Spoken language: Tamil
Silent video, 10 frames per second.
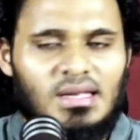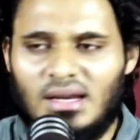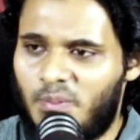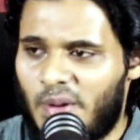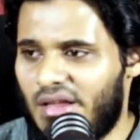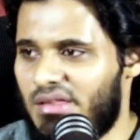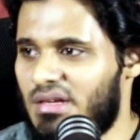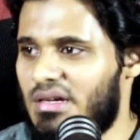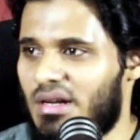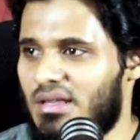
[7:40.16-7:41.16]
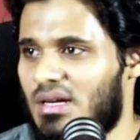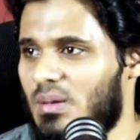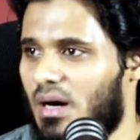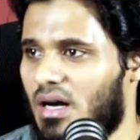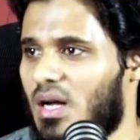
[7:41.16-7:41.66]
இல்லை பழி
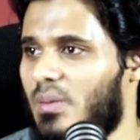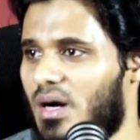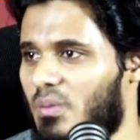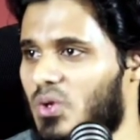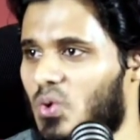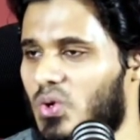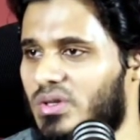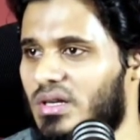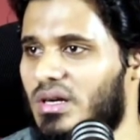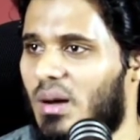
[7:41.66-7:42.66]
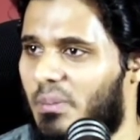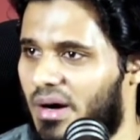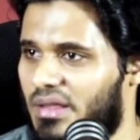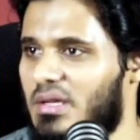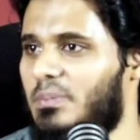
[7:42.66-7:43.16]
தீர்க்கிறதுக்கு மார்க்கம் அனுமதி கொடுத்துருக்கு நான்
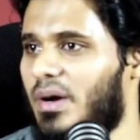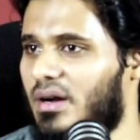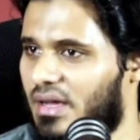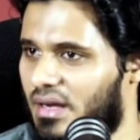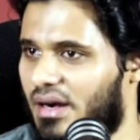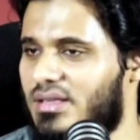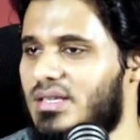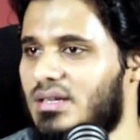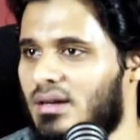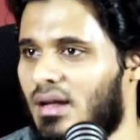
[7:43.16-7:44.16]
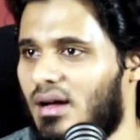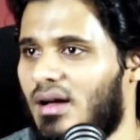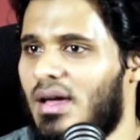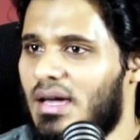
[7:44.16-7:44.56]
பழி நீங்கள் நினச்சிங்கன்னா